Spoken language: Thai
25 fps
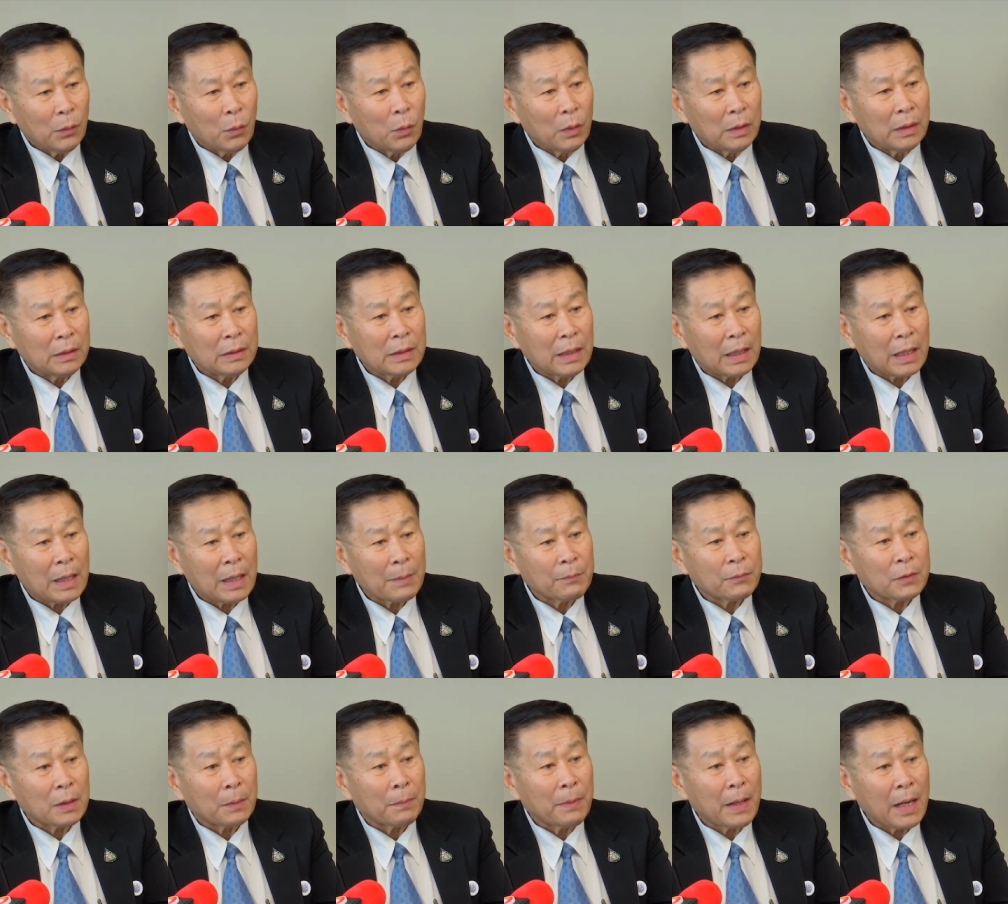ควรจะรับ
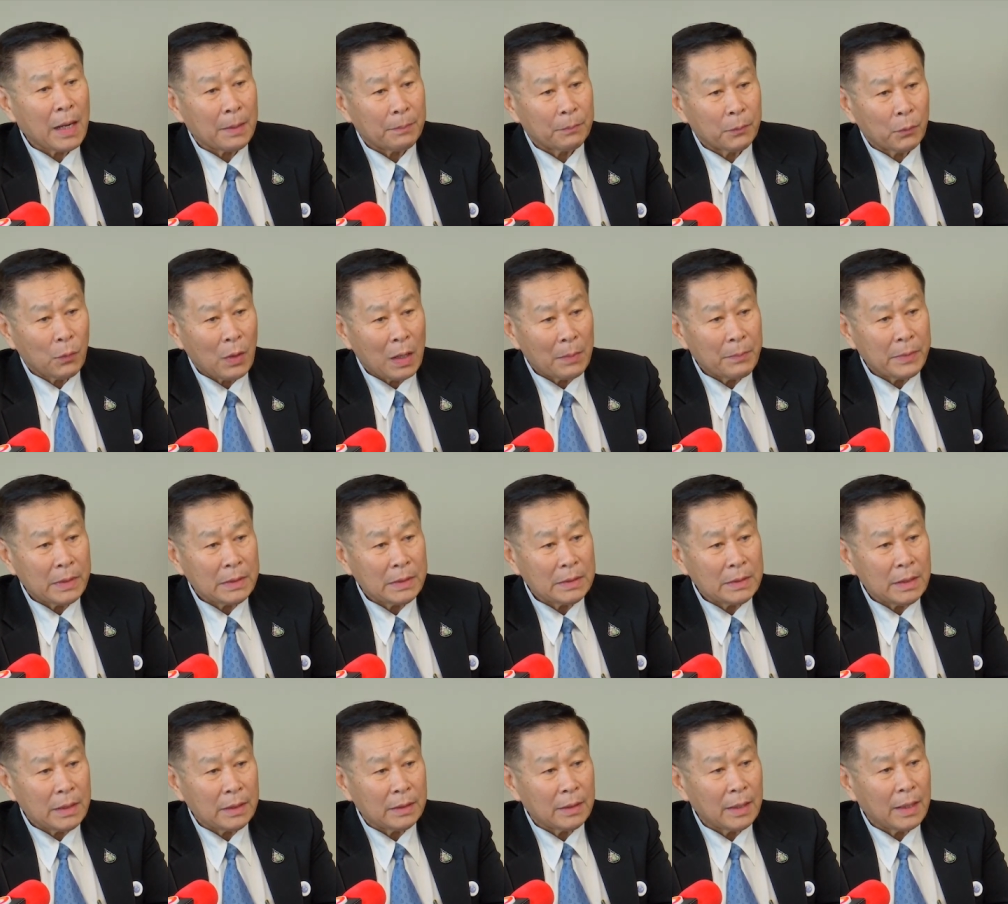สภาพความเป็น
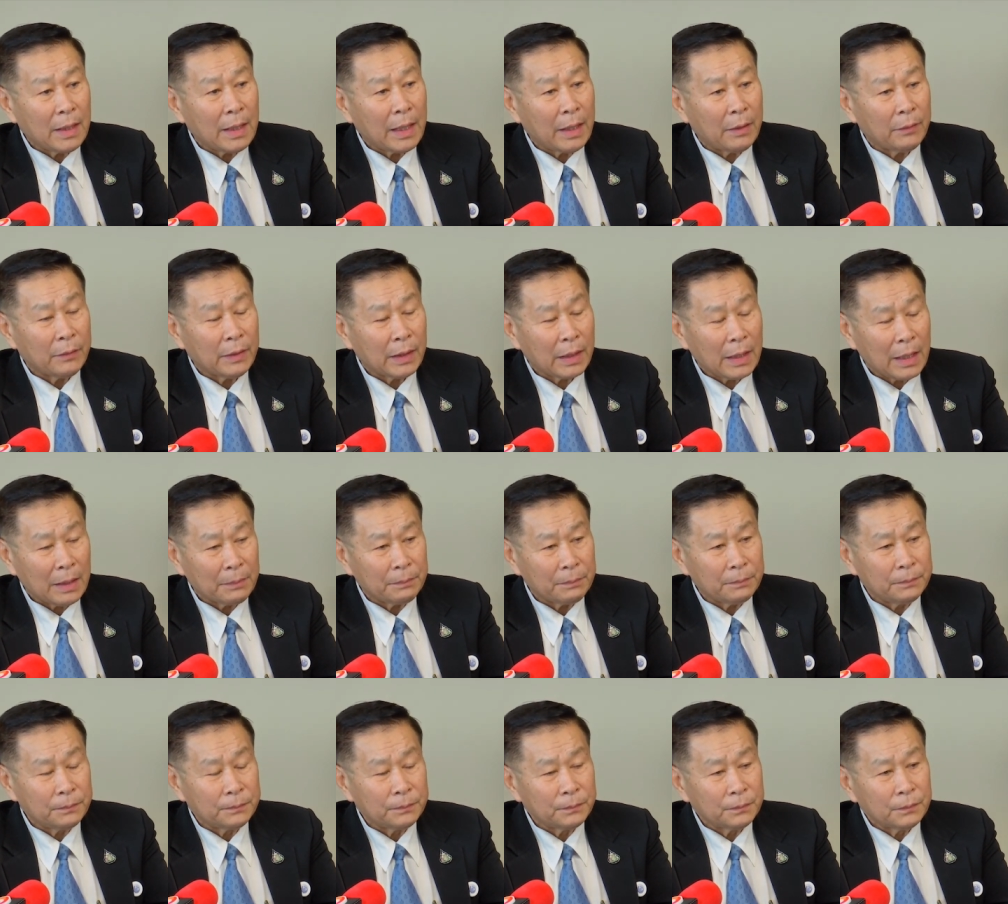จริงได้แล้วนะครับ
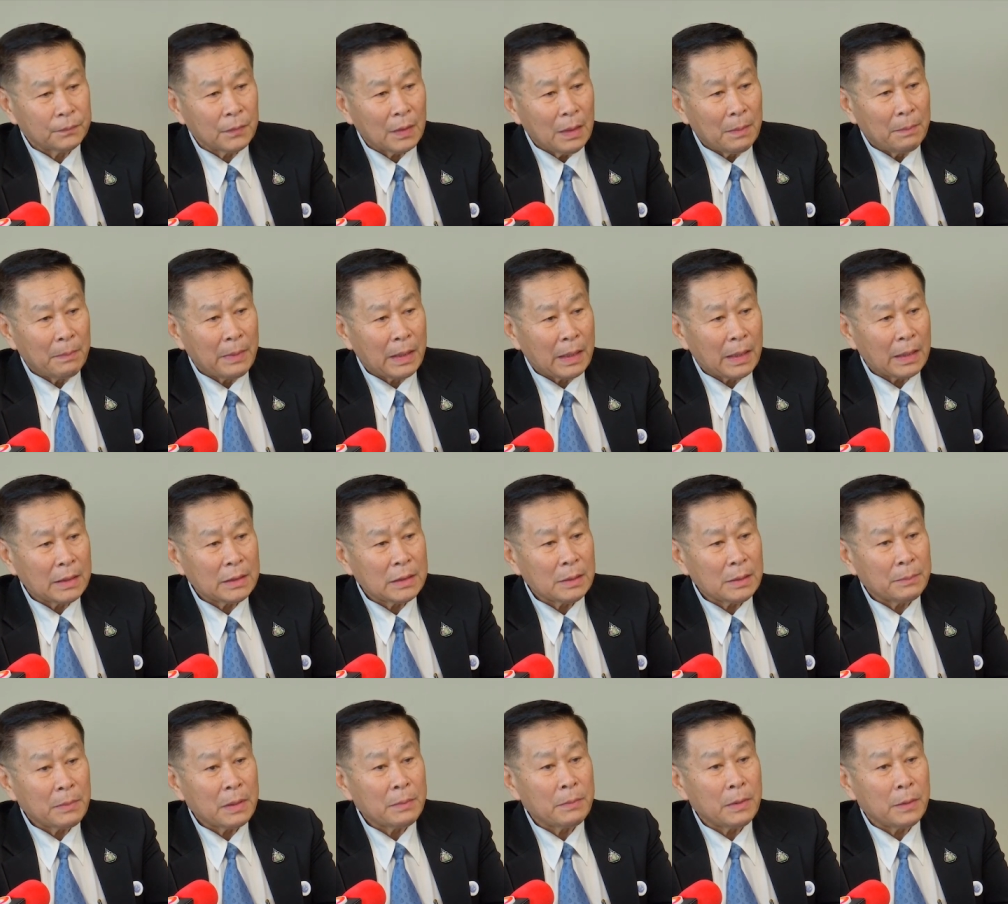ไม่งั้น
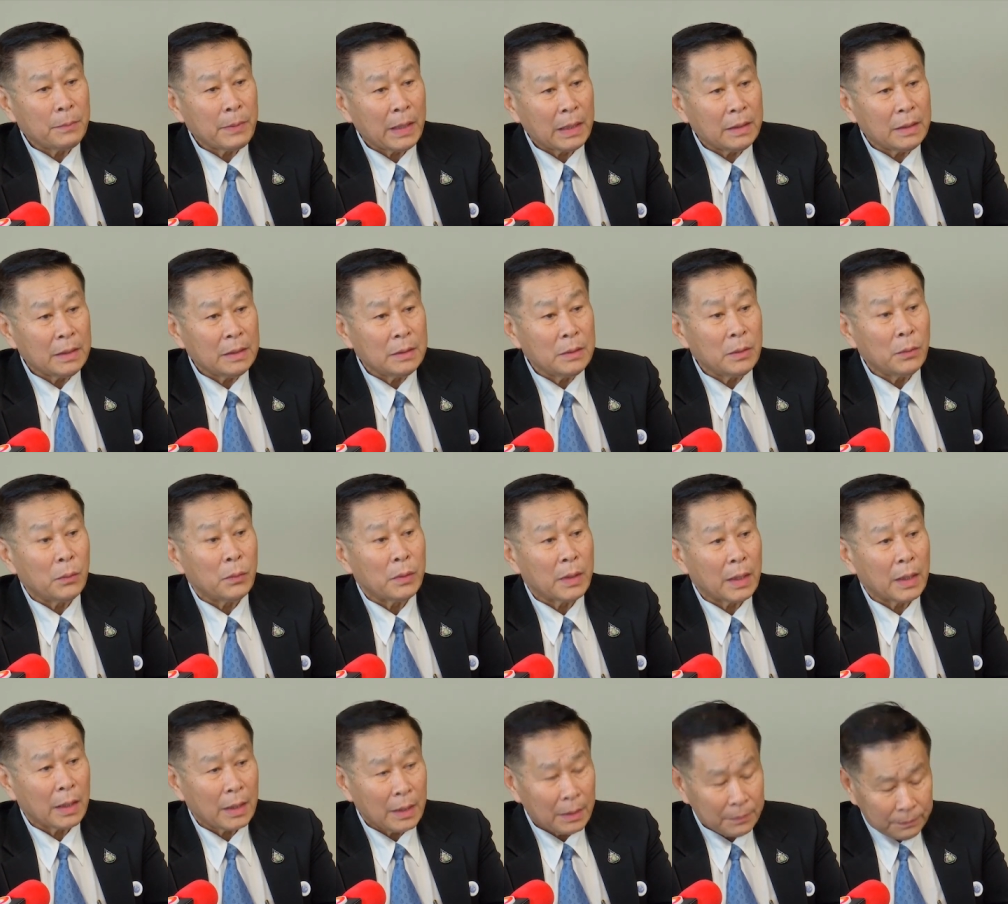จะไม่มีแผ่นดินอยู่
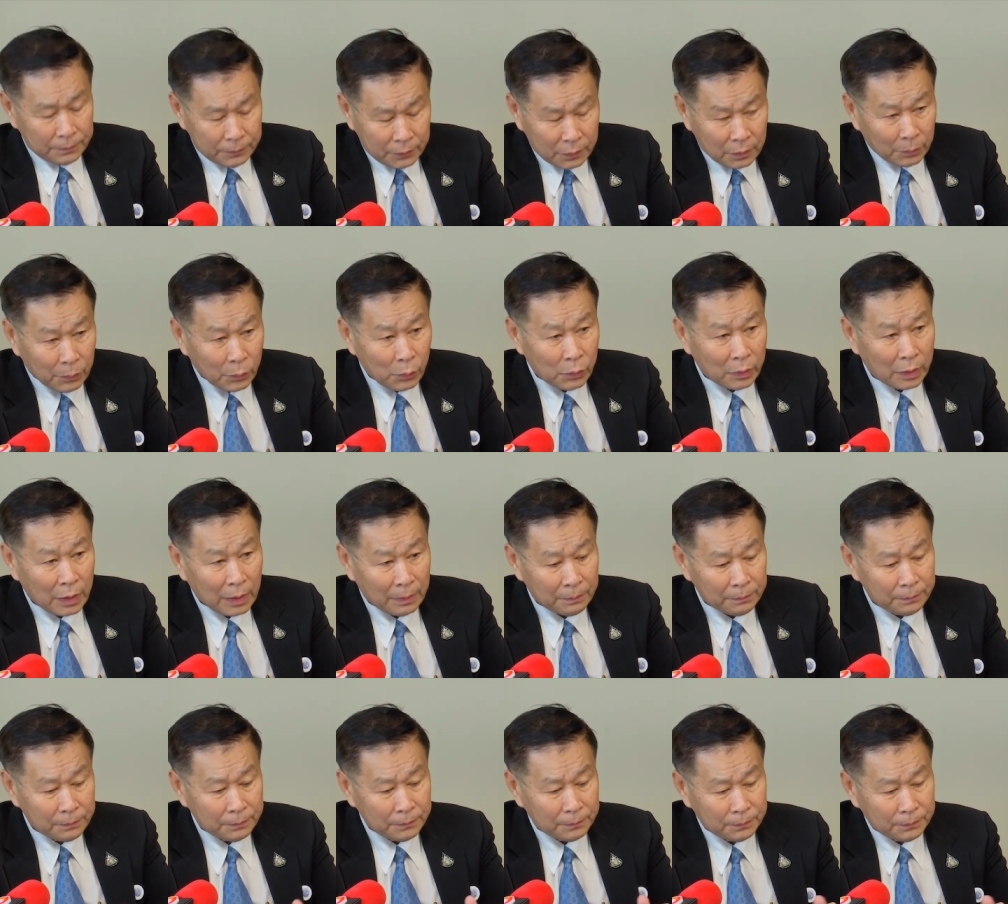นะครับ ขอบคุณครับ